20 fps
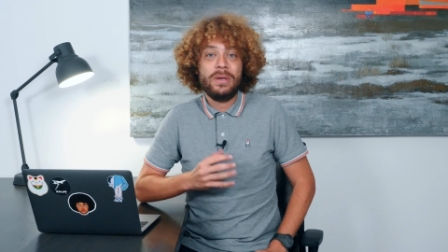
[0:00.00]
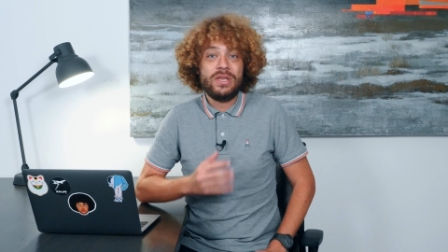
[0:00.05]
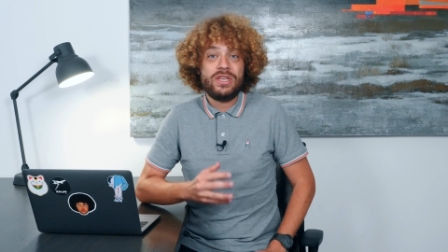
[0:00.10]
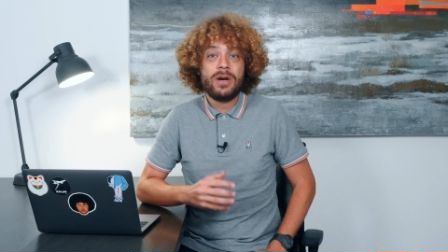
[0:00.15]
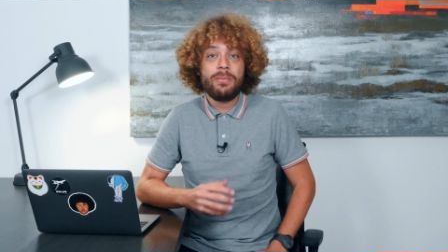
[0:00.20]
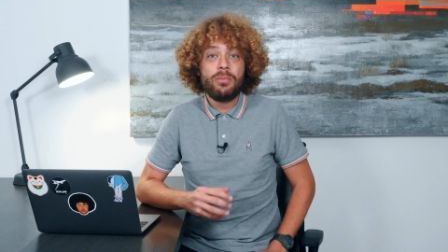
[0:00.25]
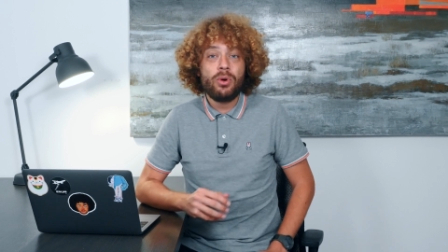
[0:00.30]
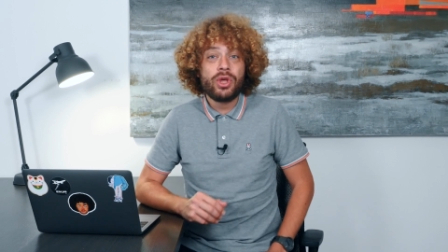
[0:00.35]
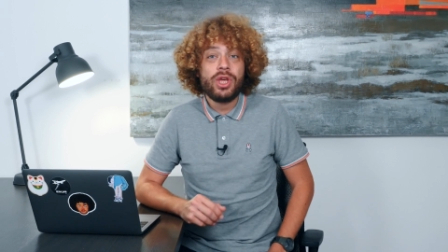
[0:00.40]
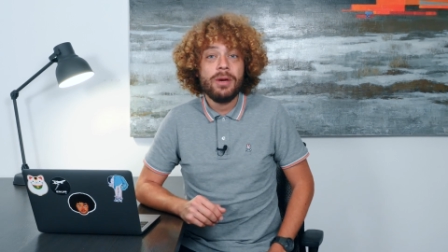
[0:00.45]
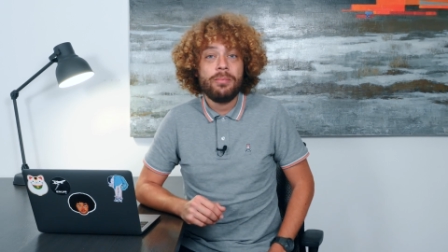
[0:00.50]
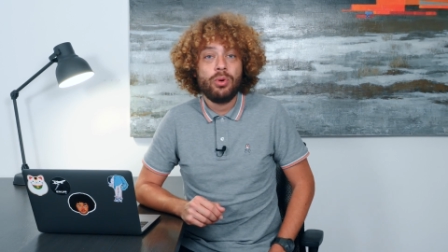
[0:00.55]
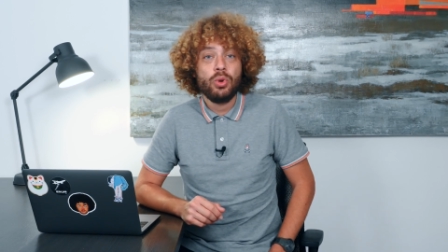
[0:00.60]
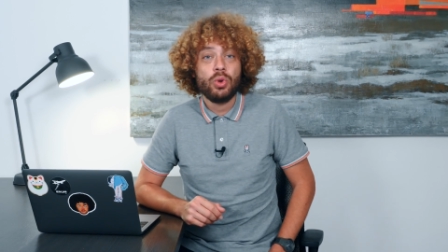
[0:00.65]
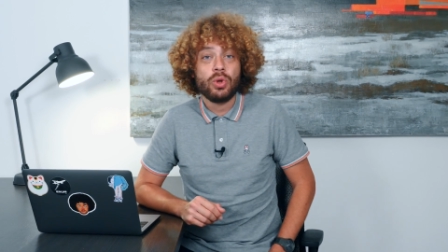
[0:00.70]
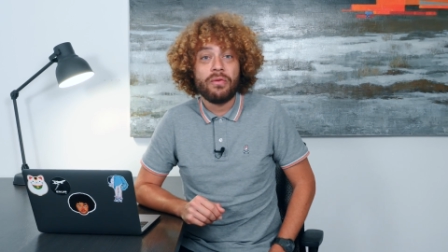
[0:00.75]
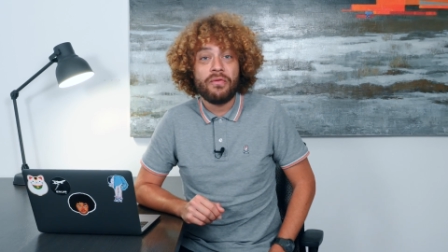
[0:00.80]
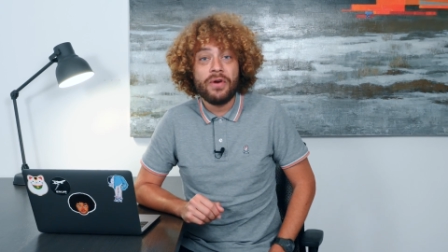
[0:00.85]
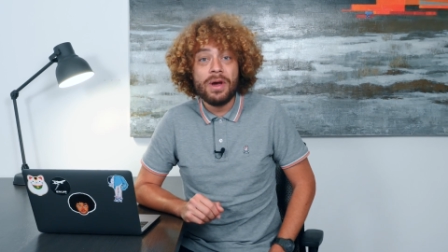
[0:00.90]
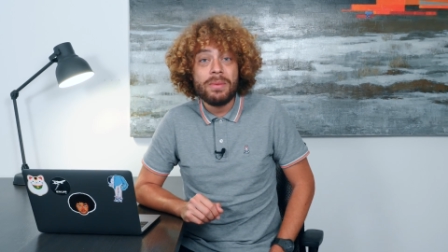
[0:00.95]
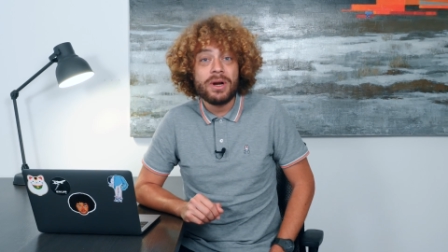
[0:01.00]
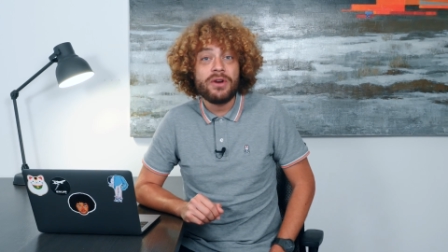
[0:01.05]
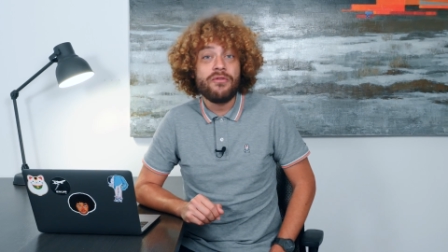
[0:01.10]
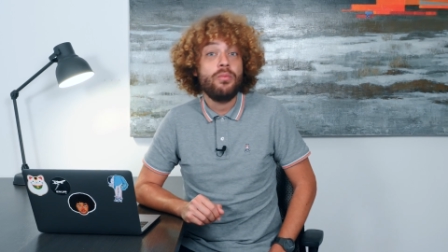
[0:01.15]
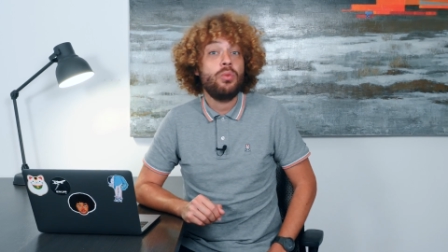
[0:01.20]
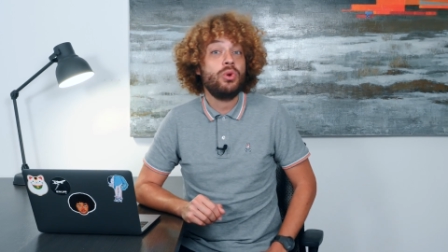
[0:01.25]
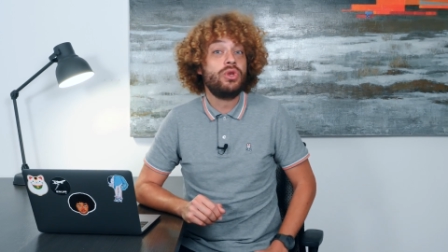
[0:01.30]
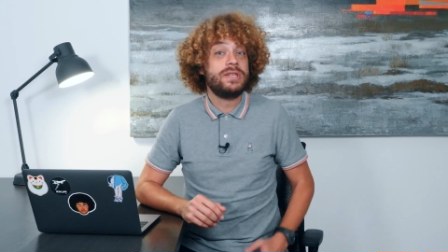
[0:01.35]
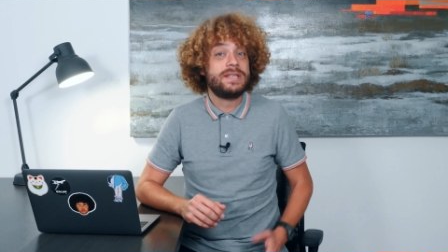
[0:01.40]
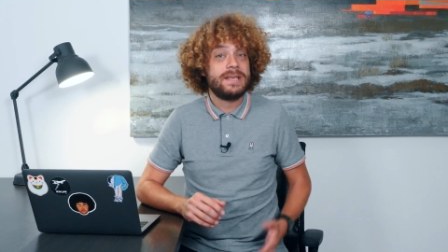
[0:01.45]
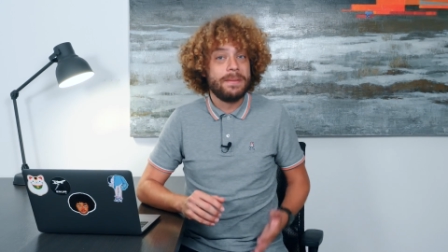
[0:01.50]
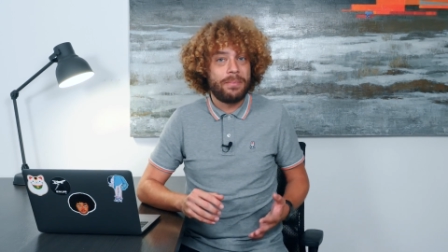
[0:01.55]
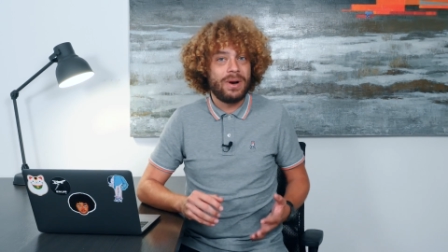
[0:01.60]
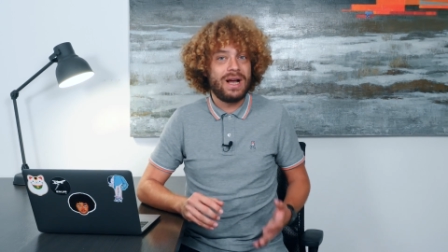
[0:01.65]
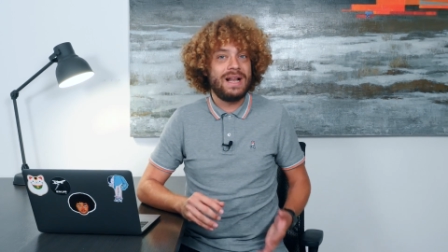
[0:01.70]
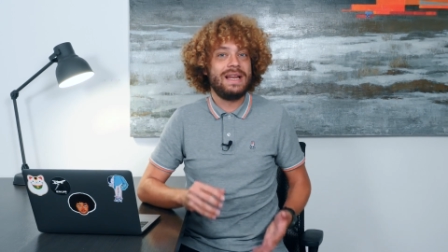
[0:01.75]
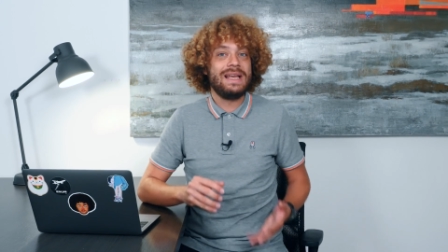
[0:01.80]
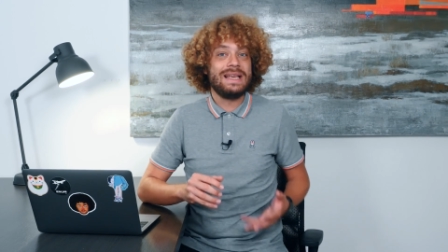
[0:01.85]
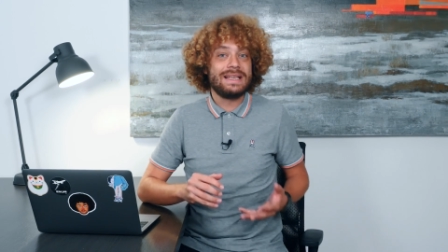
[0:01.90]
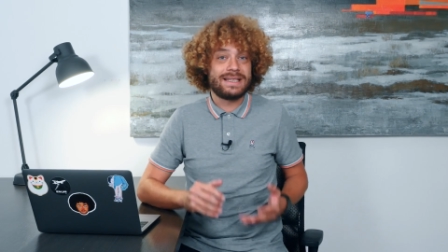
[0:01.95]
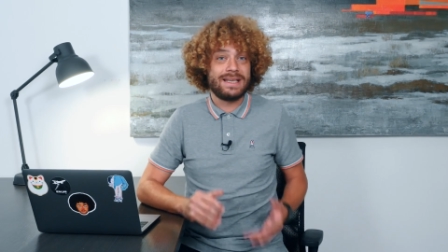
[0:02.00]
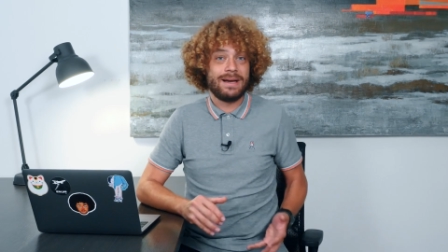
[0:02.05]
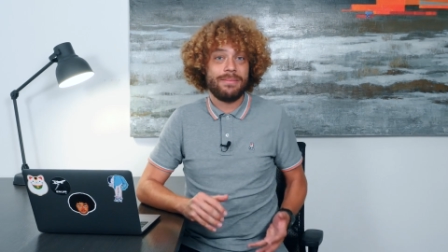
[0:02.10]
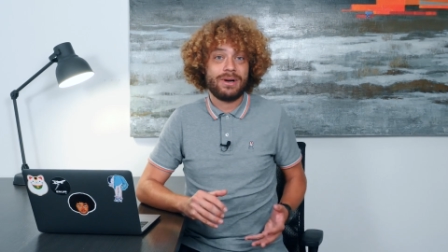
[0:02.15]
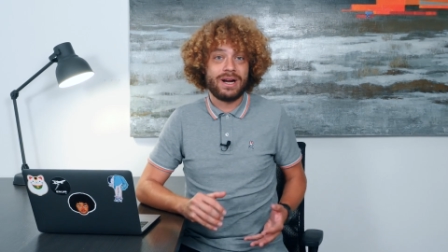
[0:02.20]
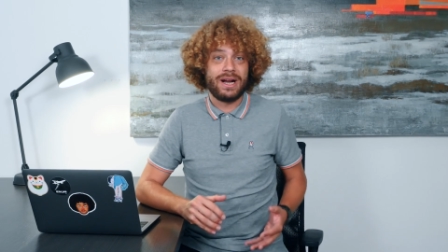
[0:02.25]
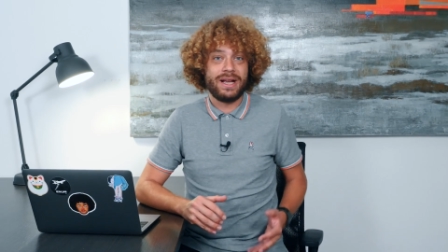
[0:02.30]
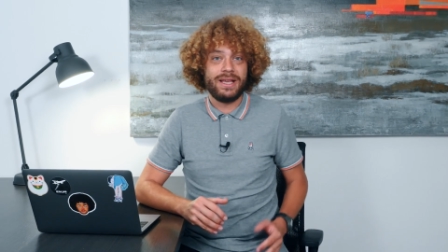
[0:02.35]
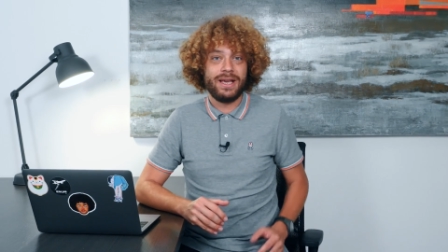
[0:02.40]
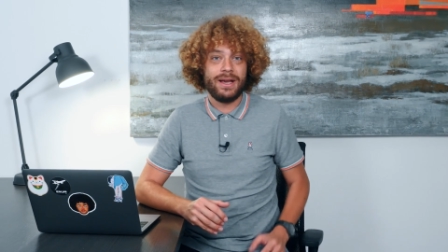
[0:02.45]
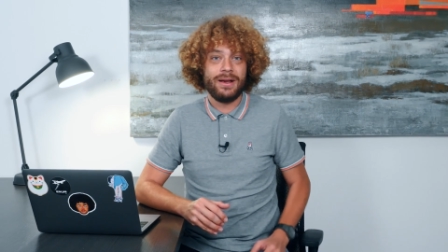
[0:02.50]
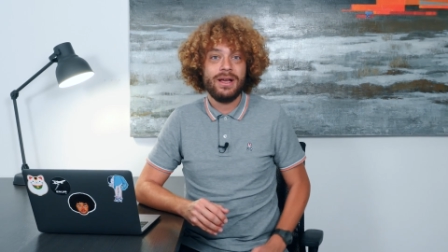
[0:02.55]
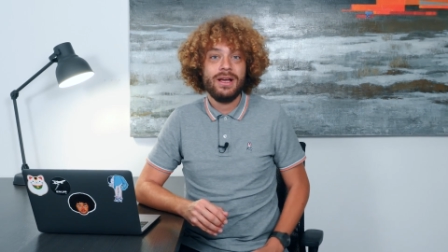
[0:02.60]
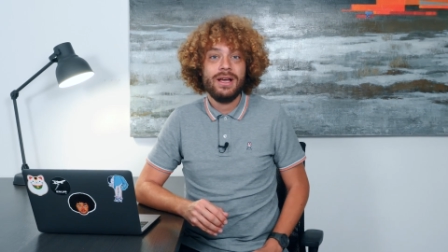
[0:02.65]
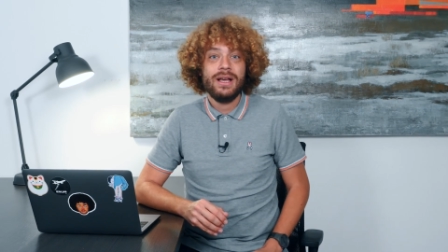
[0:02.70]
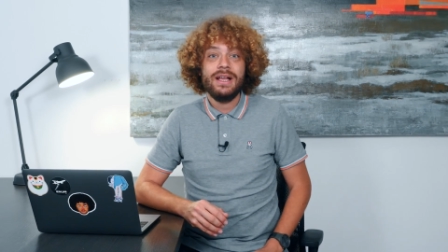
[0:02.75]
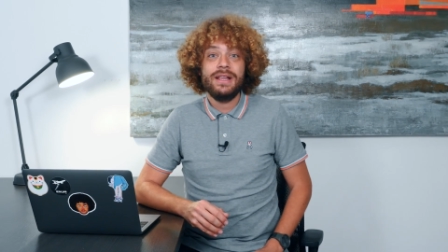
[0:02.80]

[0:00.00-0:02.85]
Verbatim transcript: В Петербурге будут выборы в муниципальные собрания.